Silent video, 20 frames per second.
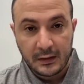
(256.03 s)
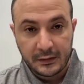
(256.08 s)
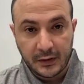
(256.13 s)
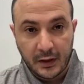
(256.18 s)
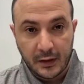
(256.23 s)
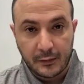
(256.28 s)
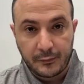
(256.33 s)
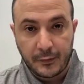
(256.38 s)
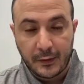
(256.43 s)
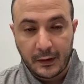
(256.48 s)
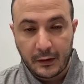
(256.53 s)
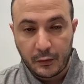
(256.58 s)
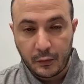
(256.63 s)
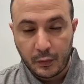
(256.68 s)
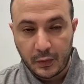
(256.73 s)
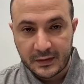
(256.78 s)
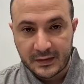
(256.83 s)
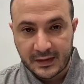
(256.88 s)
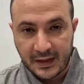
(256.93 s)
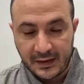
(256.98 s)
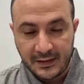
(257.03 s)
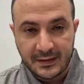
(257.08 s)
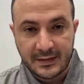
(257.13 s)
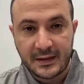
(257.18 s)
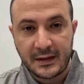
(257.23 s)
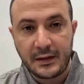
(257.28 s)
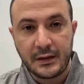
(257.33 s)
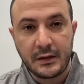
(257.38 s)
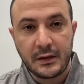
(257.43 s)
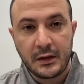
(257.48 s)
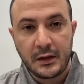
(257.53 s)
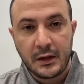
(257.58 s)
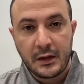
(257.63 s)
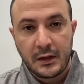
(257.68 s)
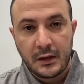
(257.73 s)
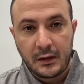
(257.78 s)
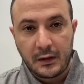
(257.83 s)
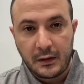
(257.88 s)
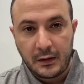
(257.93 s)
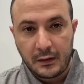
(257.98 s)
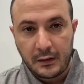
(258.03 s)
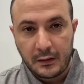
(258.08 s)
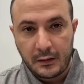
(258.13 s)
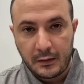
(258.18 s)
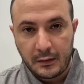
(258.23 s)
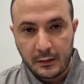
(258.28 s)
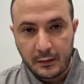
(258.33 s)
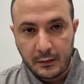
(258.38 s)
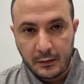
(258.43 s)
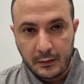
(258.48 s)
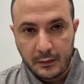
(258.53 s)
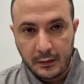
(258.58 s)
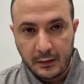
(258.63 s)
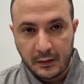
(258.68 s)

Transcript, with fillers: طار فوق وسكانسن آه،